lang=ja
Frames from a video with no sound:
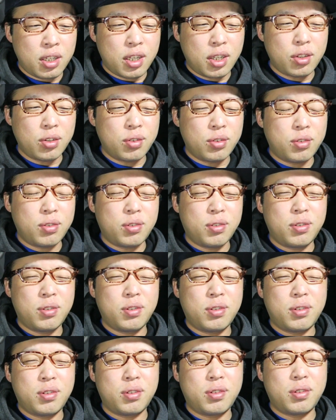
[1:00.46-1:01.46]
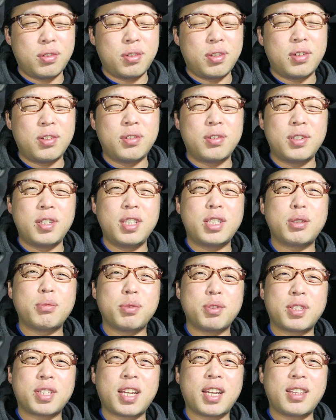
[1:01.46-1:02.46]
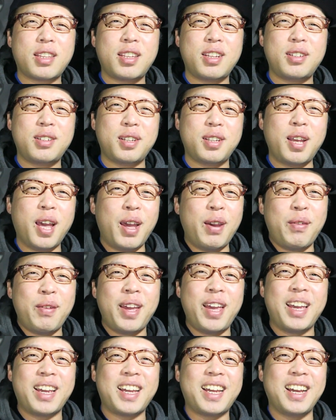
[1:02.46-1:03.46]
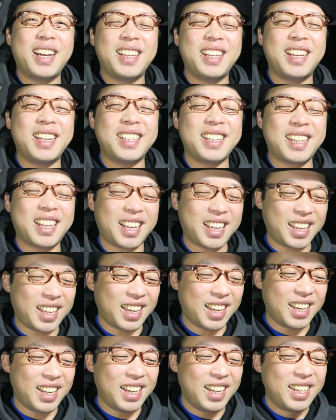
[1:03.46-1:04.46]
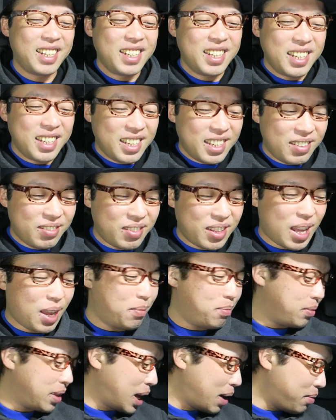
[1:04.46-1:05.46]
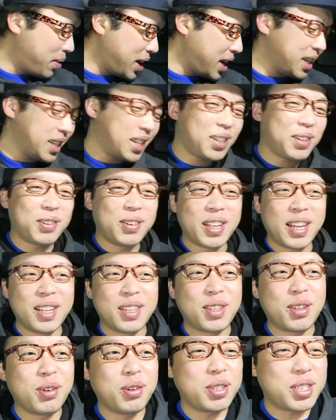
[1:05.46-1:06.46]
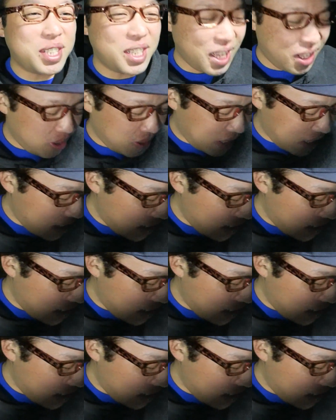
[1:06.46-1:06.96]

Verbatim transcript: あのー、いつも使ってるメーカーなんだったっけもう、ね、名前が出てこない。年なの